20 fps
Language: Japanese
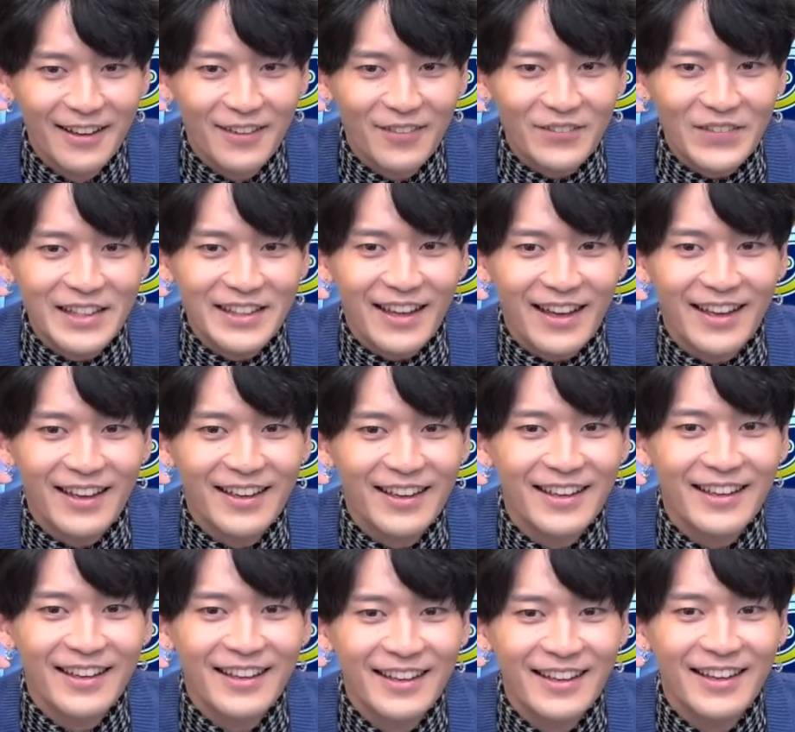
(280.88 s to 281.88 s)
みんな
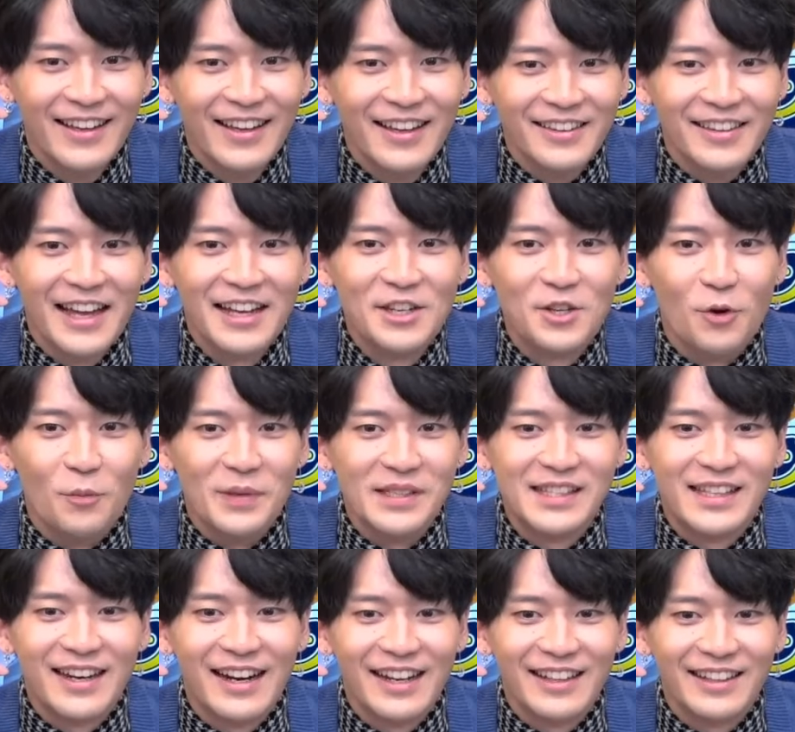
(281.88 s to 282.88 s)
何を見
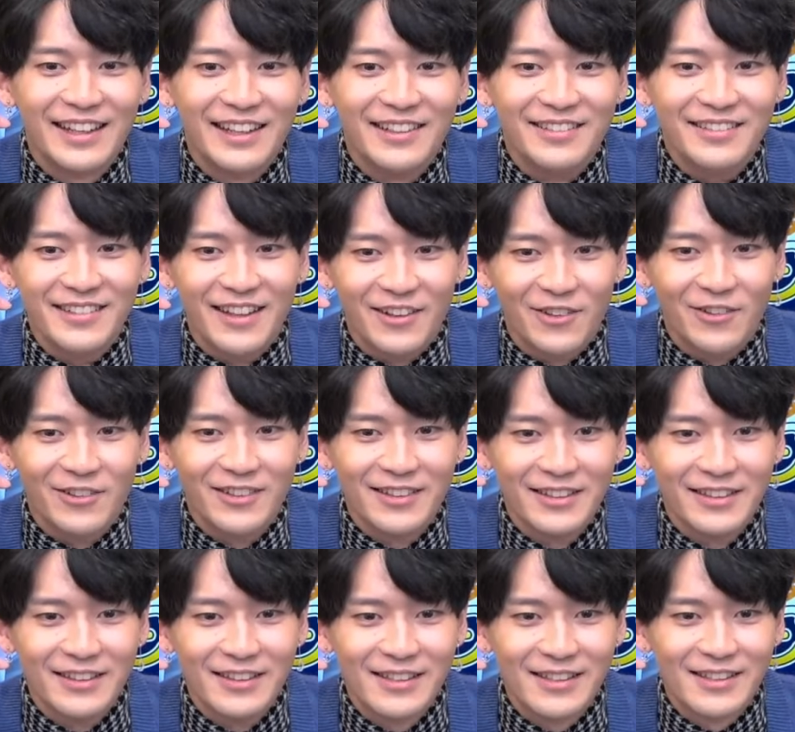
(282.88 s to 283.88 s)
せられているんだろう
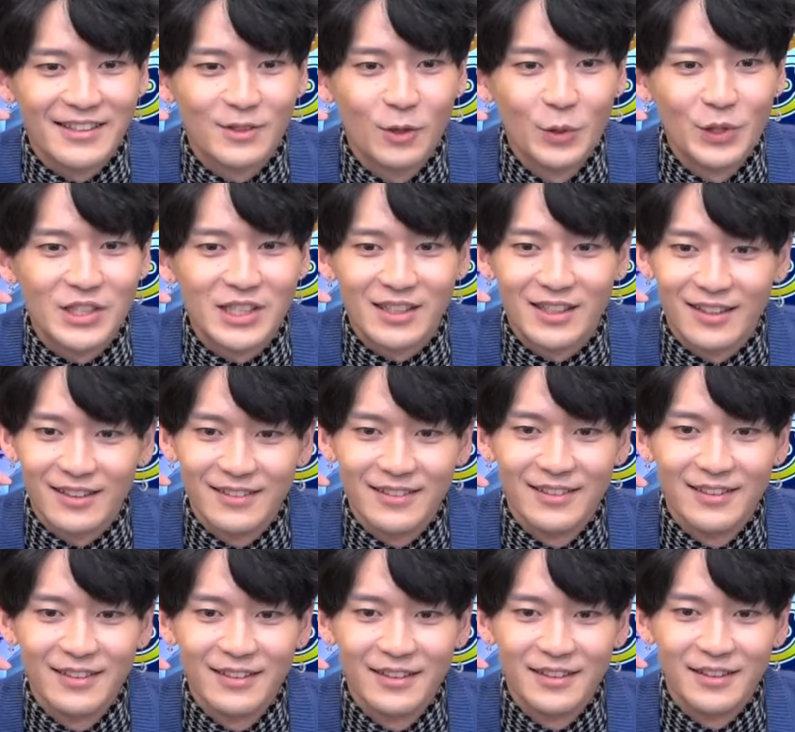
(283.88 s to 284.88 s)
すごい時間
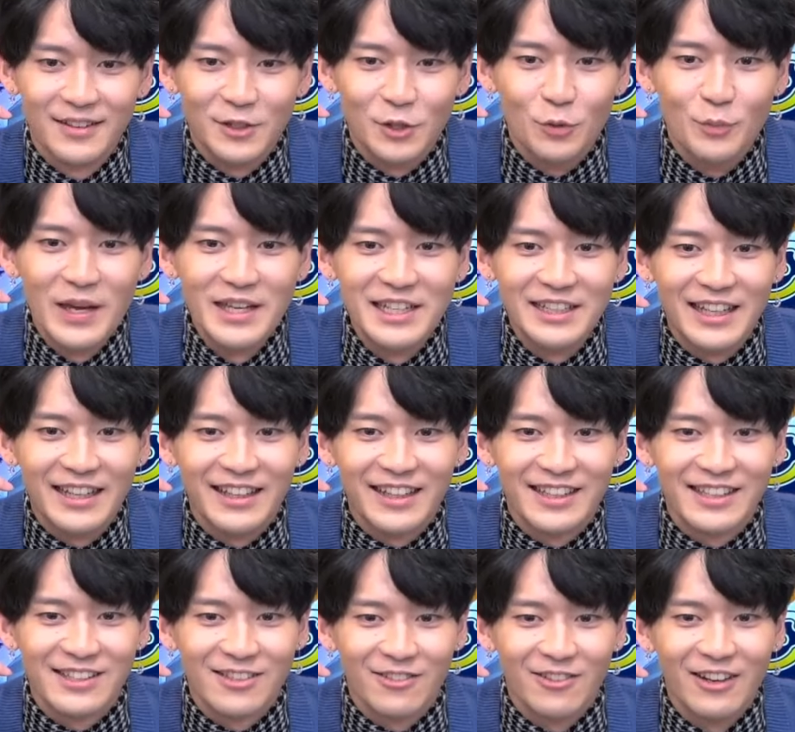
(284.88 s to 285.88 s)
夢に出て
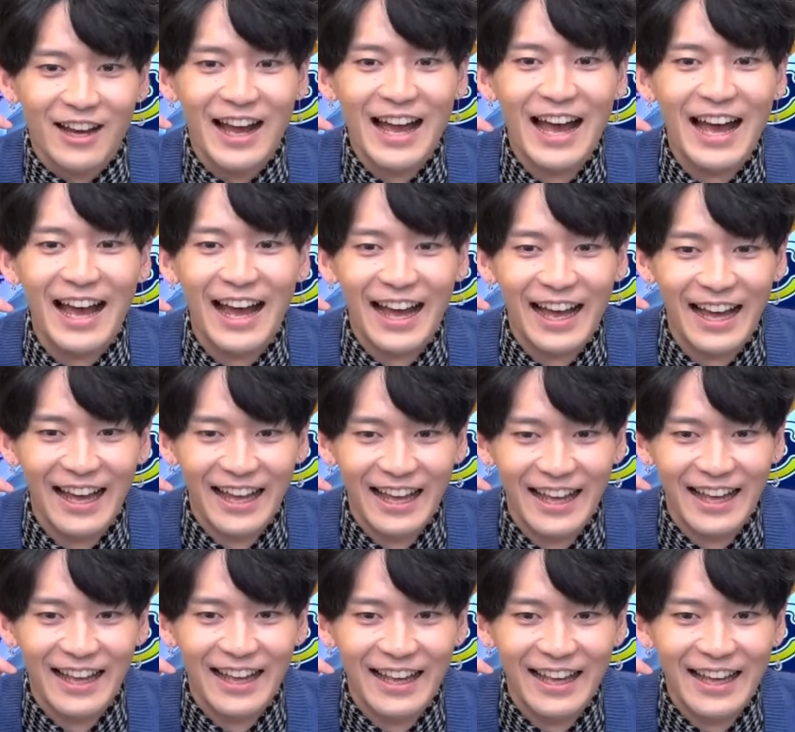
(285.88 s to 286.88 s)
きそう
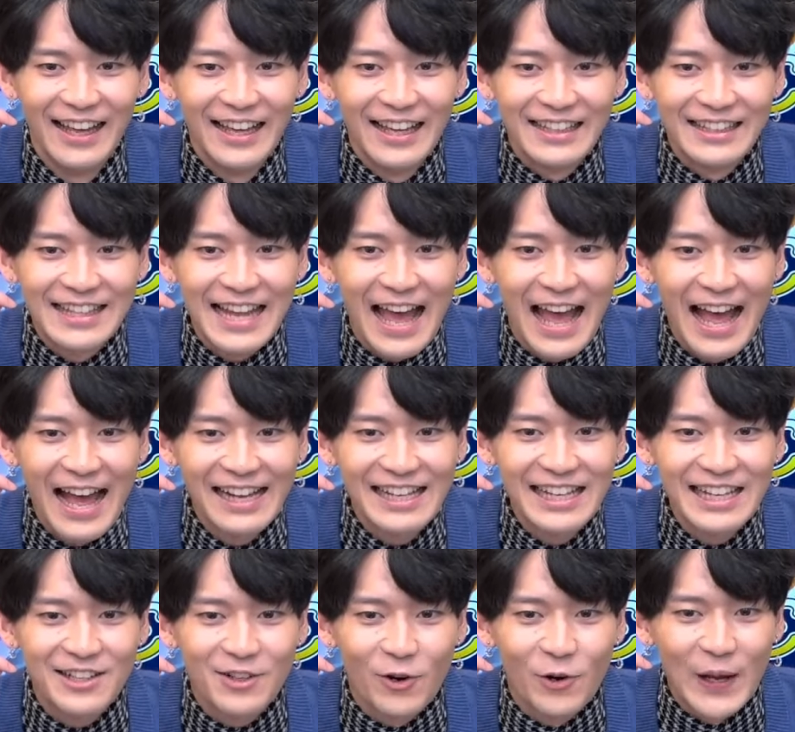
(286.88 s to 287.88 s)

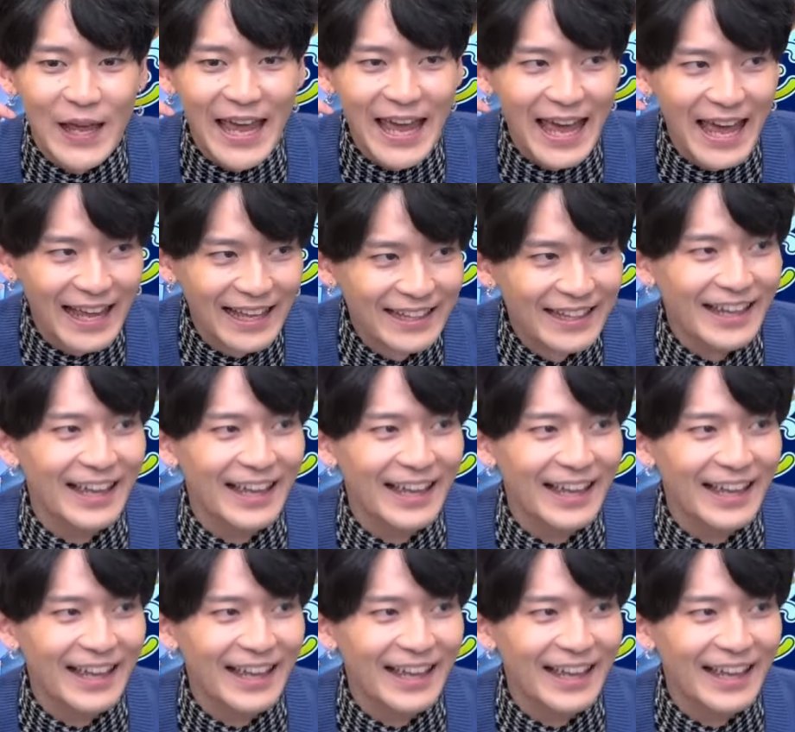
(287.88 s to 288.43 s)
何これ